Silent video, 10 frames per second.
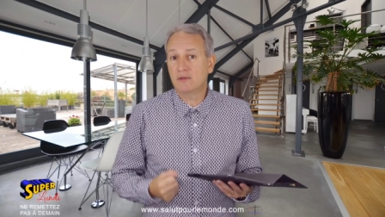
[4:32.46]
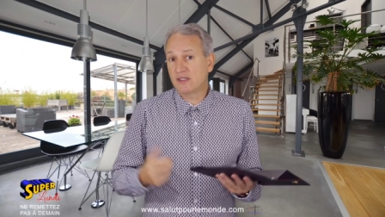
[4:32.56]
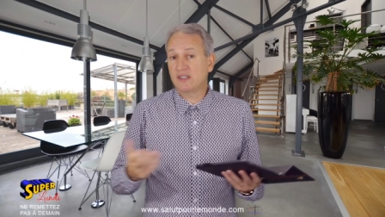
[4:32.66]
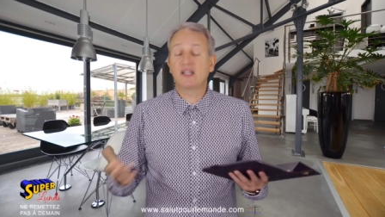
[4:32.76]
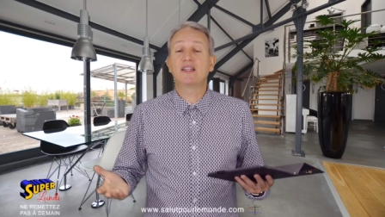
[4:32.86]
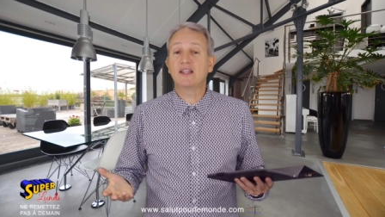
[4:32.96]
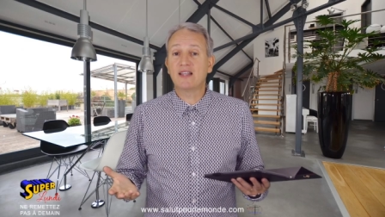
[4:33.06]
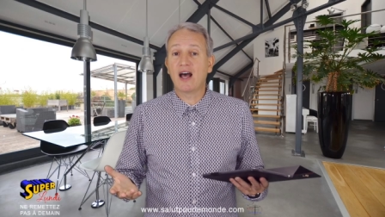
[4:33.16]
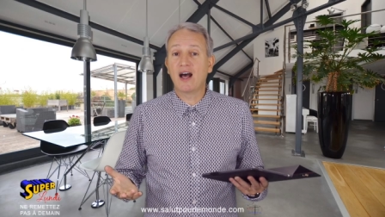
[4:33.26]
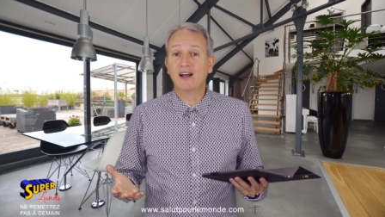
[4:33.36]
s'est
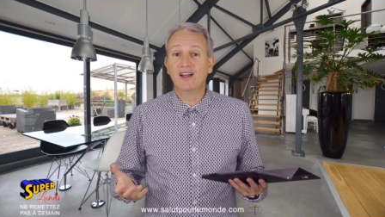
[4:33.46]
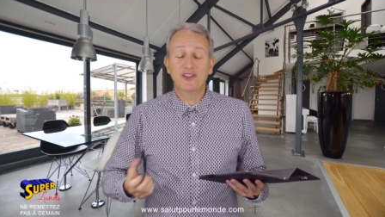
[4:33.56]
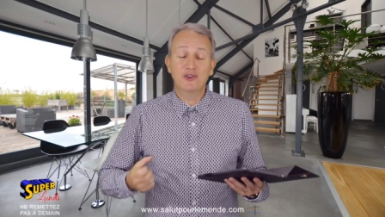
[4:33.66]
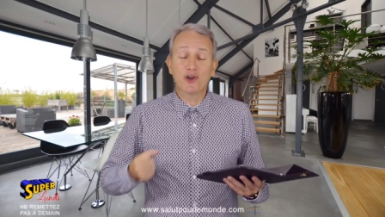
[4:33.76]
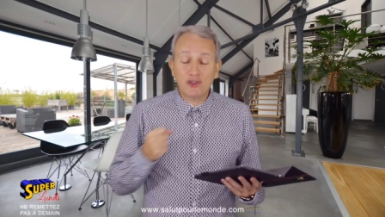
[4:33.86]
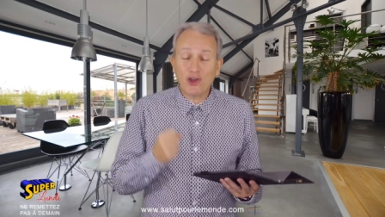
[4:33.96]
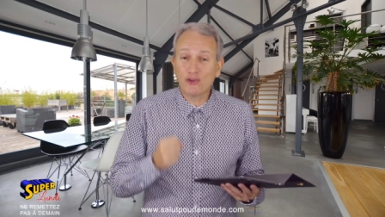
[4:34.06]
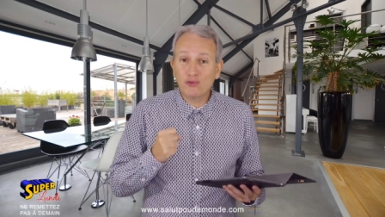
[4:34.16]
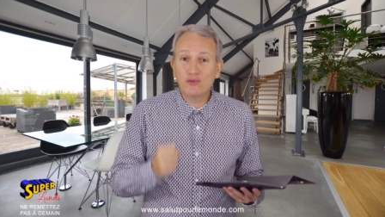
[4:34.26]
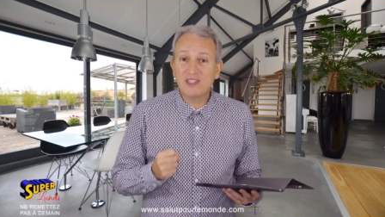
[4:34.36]
éteint, notre
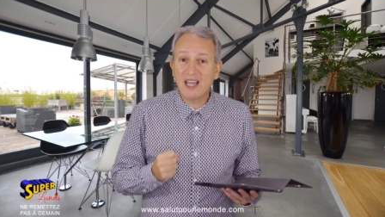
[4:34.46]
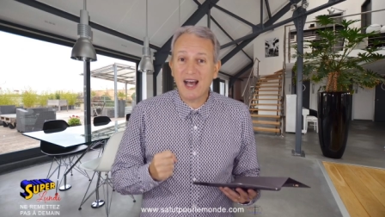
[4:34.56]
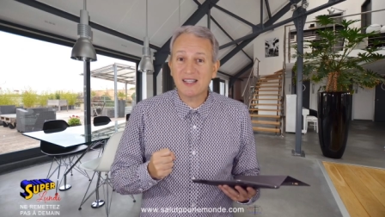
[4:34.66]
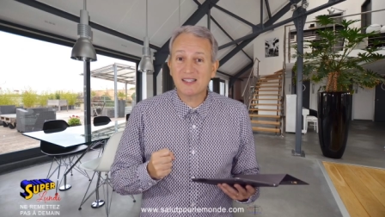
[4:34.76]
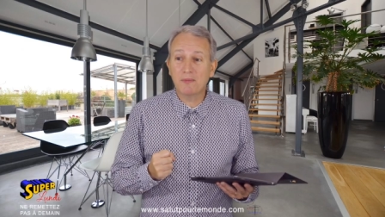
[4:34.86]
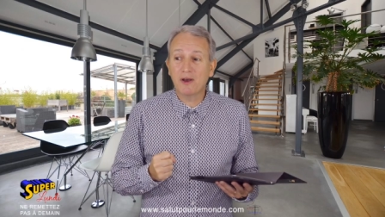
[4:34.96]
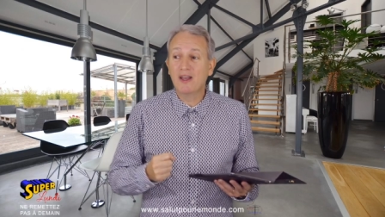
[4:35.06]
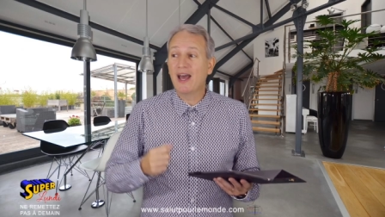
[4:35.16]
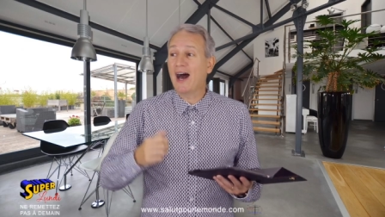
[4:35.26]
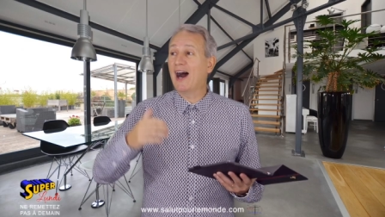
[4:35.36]
enthousiasme
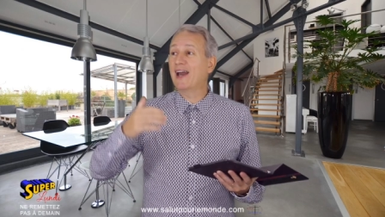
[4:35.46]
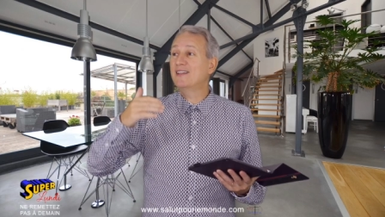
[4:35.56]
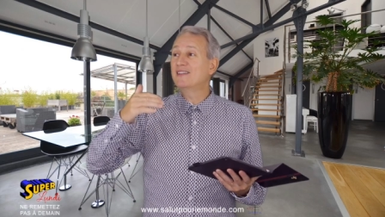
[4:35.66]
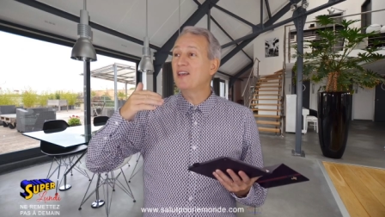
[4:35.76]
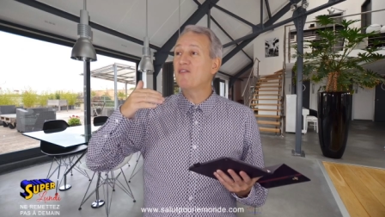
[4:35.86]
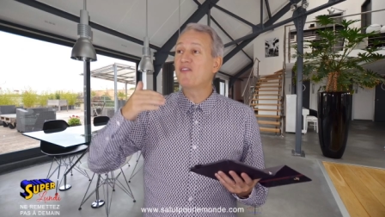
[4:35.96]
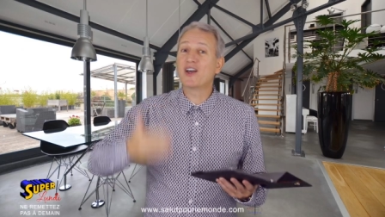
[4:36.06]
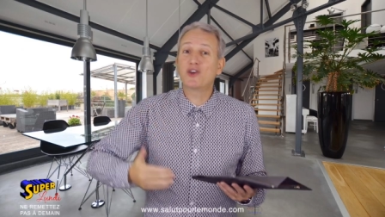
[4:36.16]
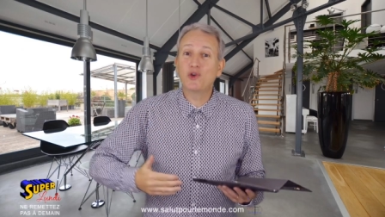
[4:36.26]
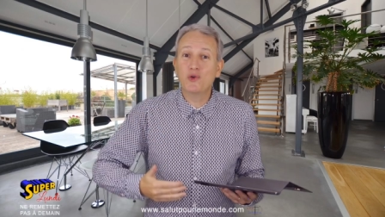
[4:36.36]
a été
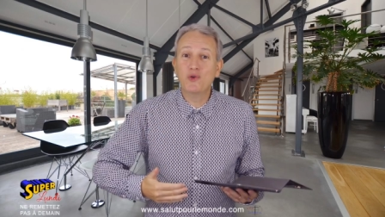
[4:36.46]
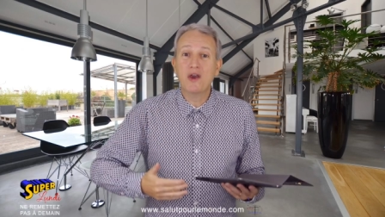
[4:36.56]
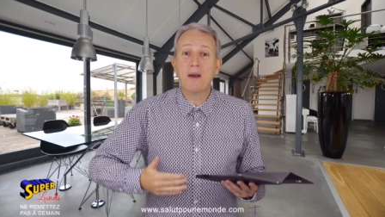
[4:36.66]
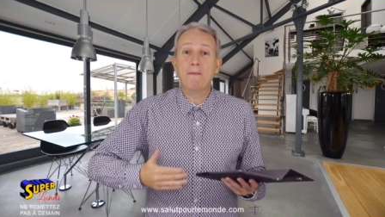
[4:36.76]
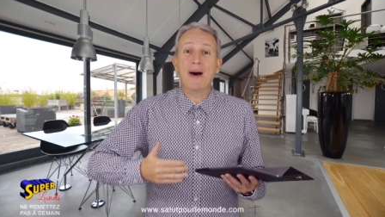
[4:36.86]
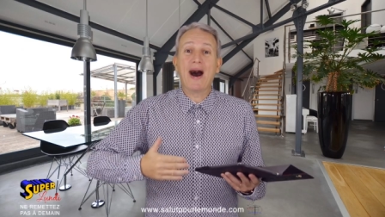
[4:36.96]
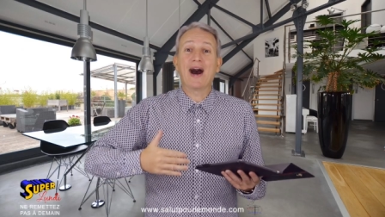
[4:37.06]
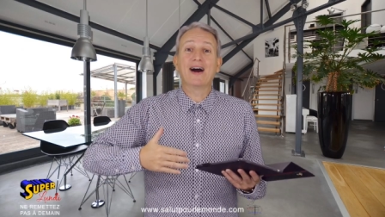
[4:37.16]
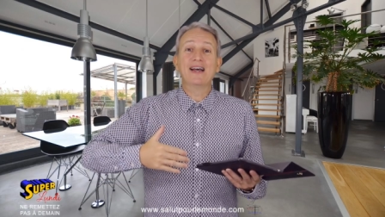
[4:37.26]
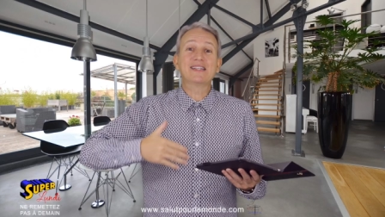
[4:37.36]
vaincu
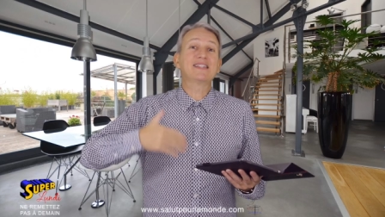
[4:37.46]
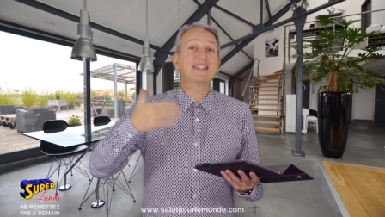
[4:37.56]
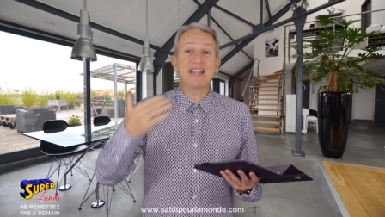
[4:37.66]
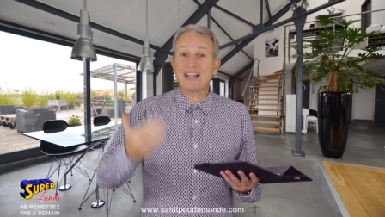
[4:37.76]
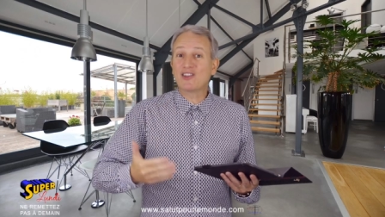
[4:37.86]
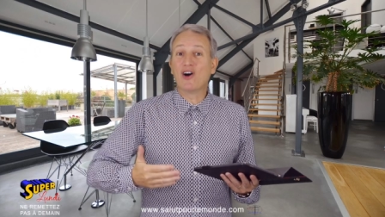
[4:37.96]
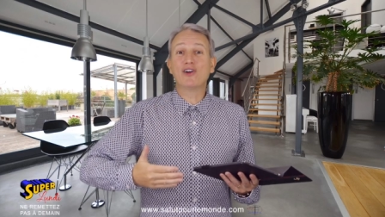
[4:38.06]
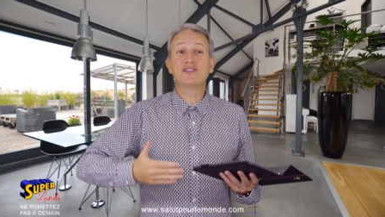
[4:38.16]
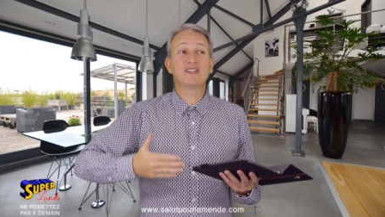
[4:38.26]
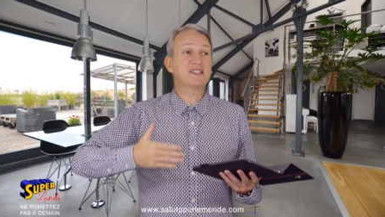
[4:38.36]
par cette
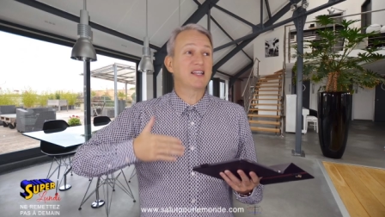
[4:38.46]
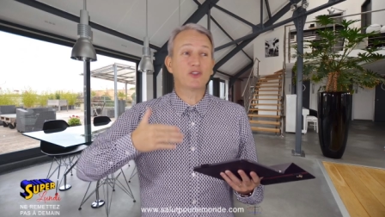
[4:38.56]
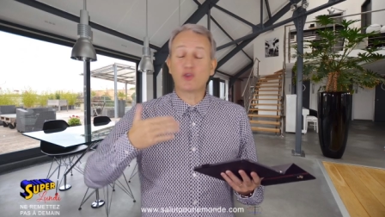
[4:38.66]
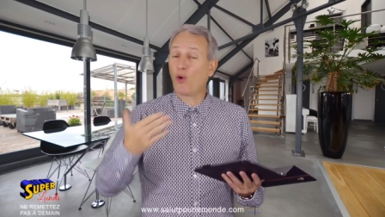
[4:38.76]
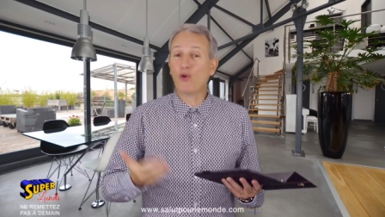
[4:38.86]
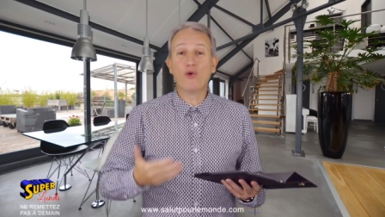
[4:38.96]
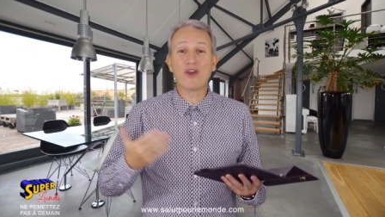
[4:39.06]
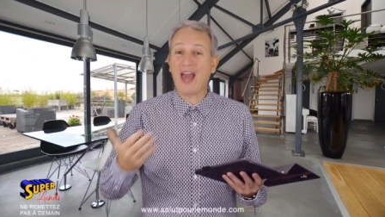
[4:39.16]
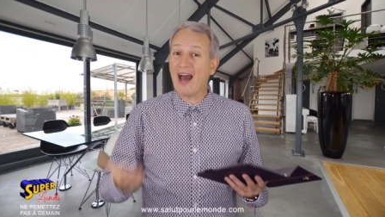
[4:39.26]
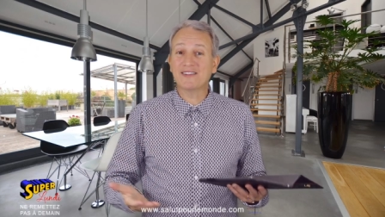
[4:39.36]
attente, cette trop
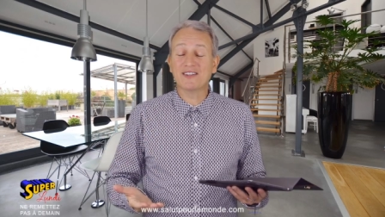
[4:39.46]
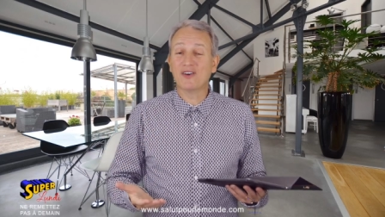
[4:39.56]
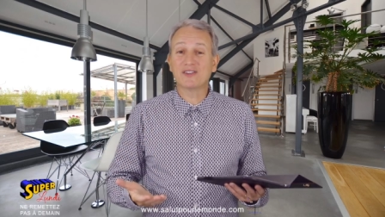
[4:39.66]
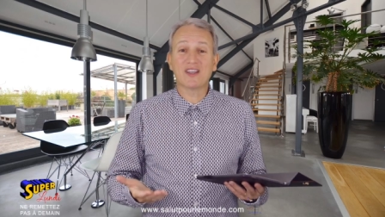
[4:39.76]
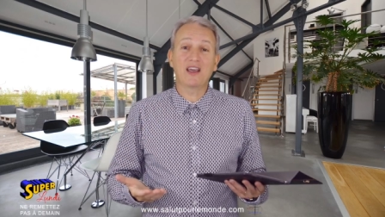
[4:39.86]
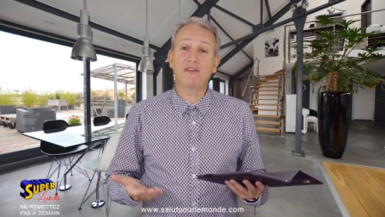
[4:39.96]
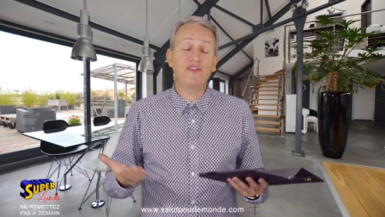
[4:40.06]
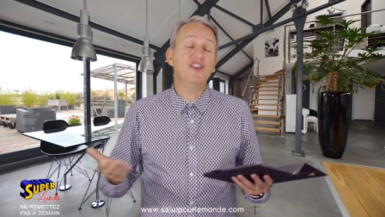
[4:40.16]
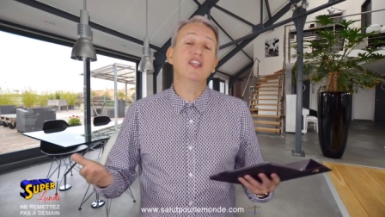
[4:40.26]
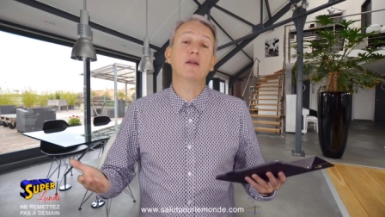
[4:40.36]
longue attente, et
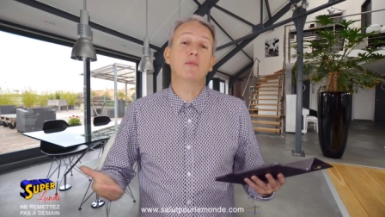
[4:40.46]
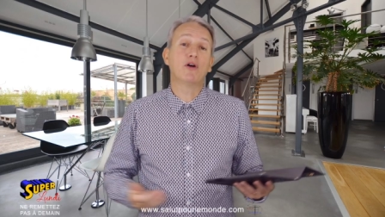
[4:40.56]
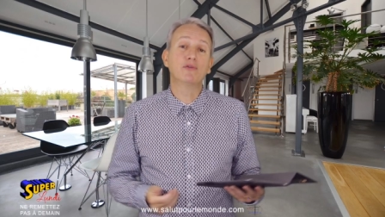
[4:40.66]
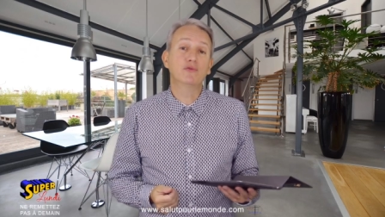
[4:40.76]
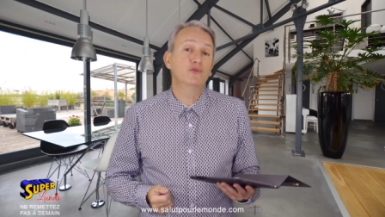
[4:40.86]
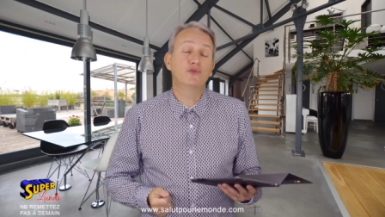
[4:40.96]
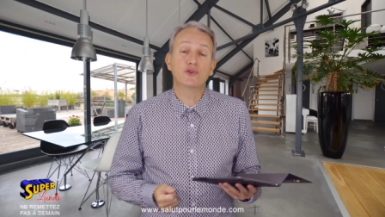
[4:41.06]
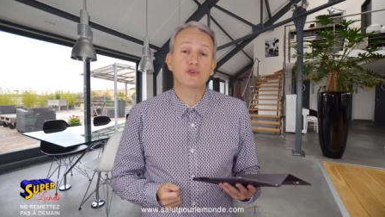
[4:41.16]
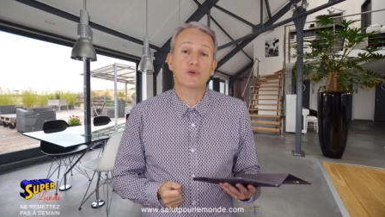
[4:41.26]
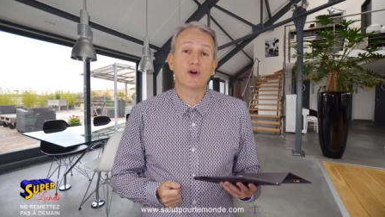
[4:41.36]
finalement nous ne
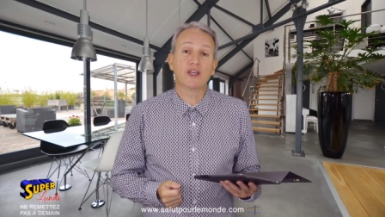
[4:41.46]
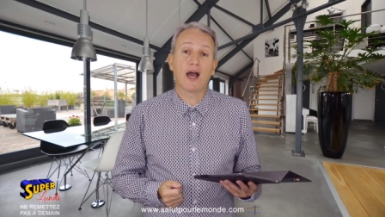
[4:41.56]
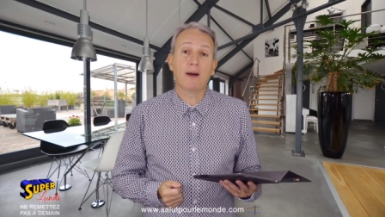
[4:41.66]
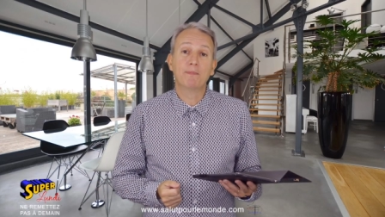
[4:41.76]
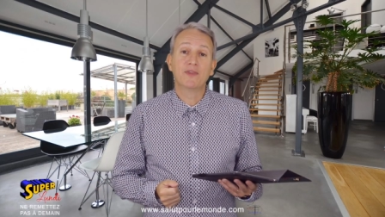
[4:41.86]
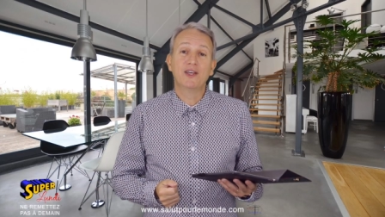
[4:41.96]
faisons rien.